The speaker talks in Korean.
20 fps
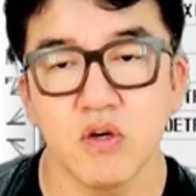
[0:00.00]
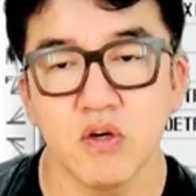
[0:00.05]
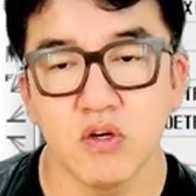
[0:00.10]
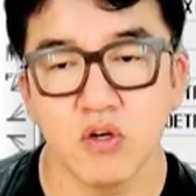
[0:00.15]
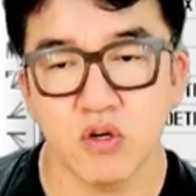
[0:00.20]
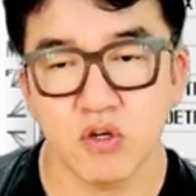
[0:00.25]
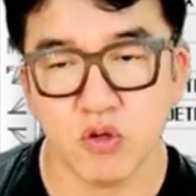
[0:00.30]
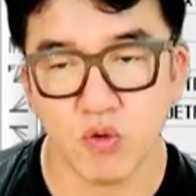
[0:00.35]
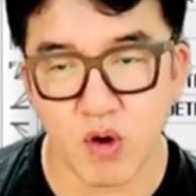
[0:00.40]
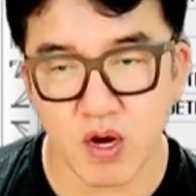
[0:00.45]

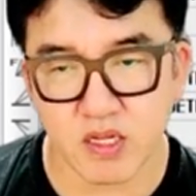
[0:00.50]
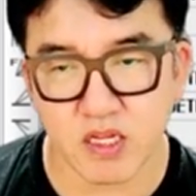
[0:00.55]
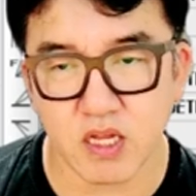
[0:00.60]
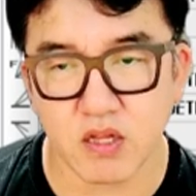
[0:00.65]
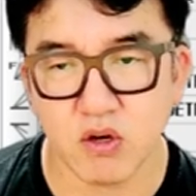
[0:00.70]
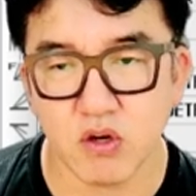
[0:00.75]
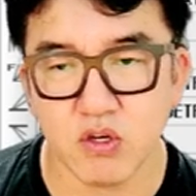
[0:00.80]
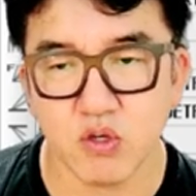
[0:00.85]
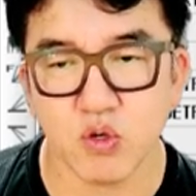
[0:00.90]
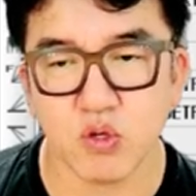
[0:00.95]
여기서 확
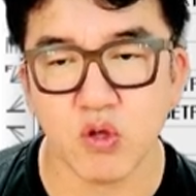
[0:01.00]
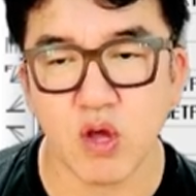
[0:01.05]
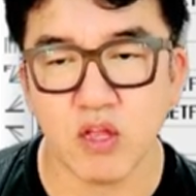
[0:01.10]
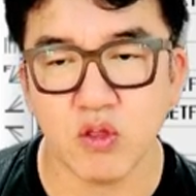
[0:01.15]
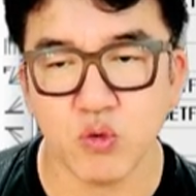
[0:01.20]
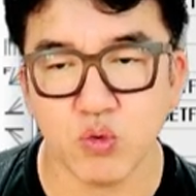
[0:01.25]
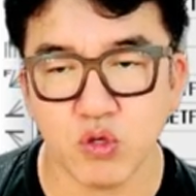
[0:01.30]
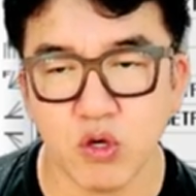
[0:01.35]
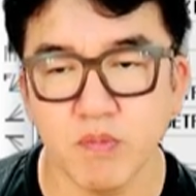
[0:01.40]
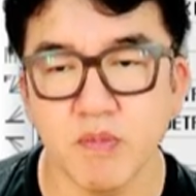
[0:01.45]
사서 이쪽에서 한 또
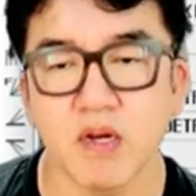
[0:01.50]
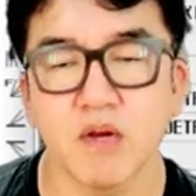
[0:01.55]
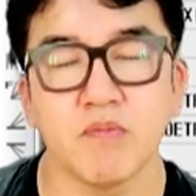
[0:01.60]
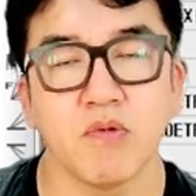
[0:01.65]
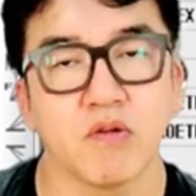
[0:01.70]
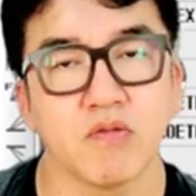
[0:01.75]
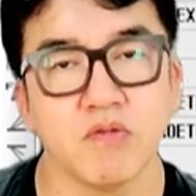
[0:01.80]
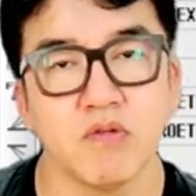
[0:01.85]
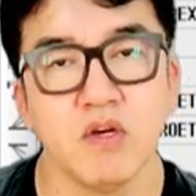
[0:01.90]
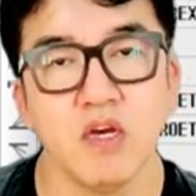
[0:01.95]
1000만원
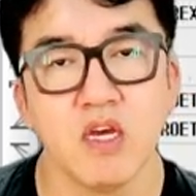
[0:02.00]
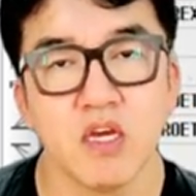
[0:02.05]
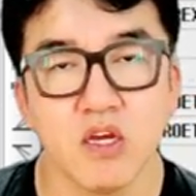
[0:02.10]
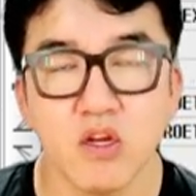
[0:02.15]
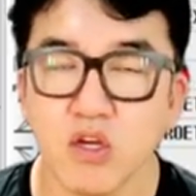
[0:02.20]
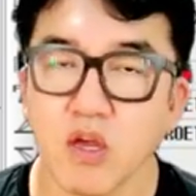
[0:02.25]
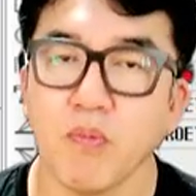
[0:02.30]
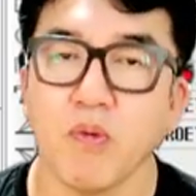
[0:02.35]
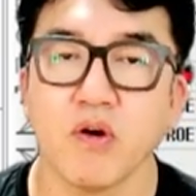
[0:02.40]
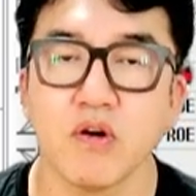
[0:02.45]
벌고
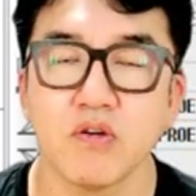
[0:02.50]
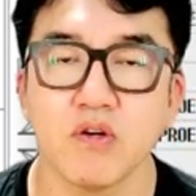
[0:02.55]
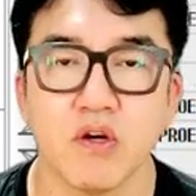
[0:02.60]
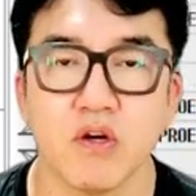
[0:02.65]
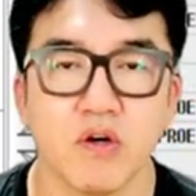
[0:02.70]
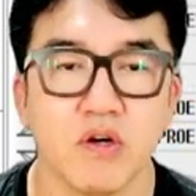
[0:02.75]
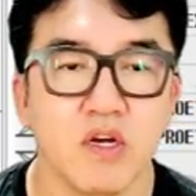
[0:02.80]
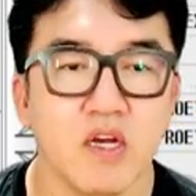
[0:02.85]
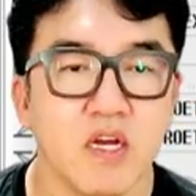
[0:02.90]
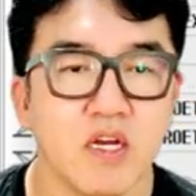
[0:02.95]
이렇게 버는 거예요
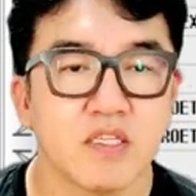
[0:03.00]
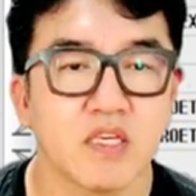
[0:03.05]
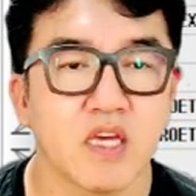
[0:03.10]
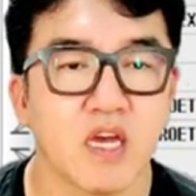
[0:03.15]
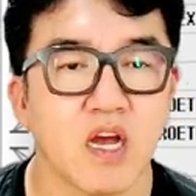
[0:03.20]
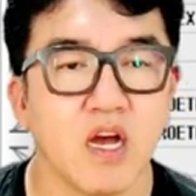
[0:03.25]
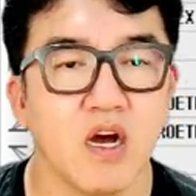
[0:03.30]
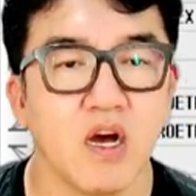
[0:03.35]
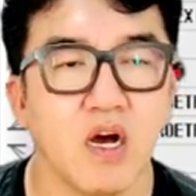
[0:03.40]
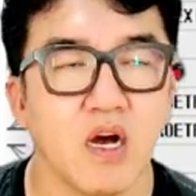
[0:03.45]

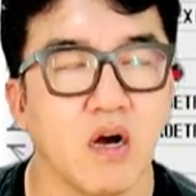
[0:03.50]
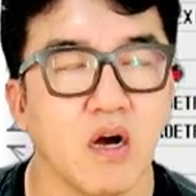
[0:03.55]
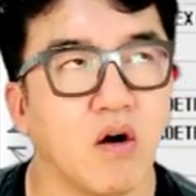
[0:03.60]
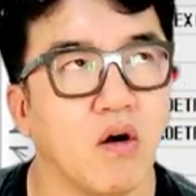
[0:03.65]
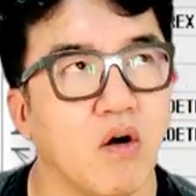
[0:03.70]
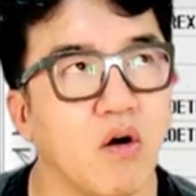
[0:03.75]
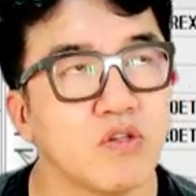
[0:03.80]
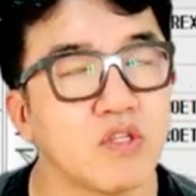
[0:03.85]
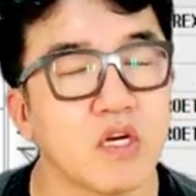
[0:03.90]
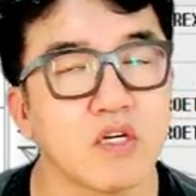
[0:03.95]
제가
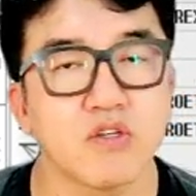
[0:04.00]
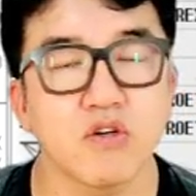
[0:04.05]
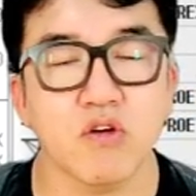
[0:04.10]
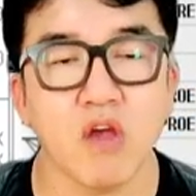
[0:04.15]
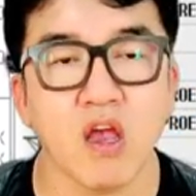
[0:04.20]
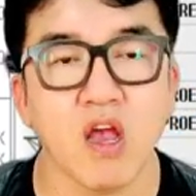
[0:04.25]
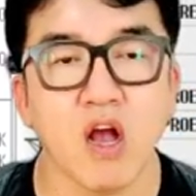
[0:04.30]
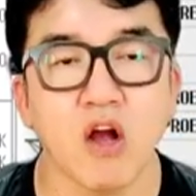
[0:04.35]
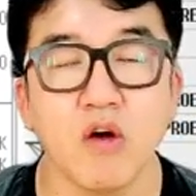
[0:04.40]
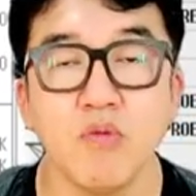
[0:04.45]
어제
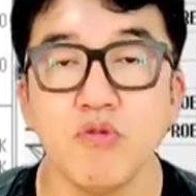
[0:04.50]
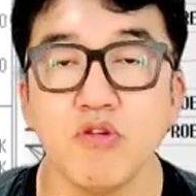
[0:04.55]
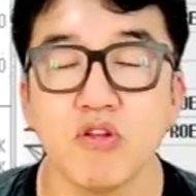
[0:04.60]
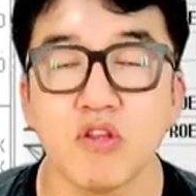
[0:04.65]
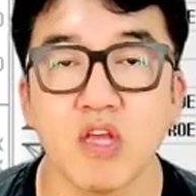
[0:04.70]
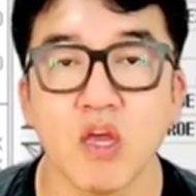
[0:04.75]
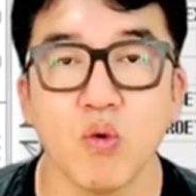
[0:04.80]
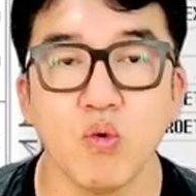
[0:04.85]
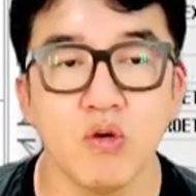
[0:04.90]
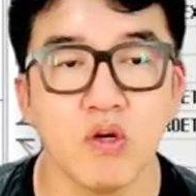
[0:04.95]
그저께인가
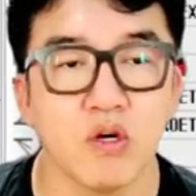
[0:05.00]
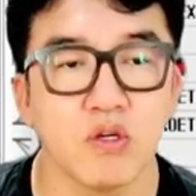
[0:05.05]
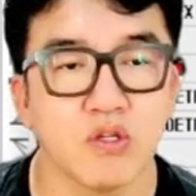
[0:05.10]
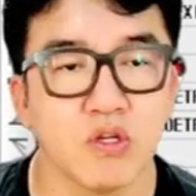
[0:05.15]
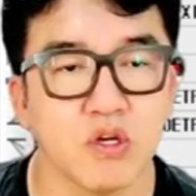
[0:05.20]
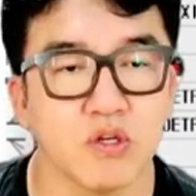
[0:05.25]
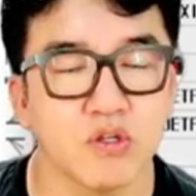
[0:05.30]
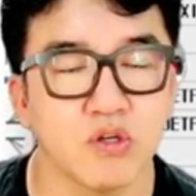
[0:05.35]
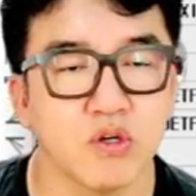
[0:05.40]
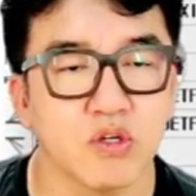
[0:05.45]
커뮤니티에 올려드렸죠.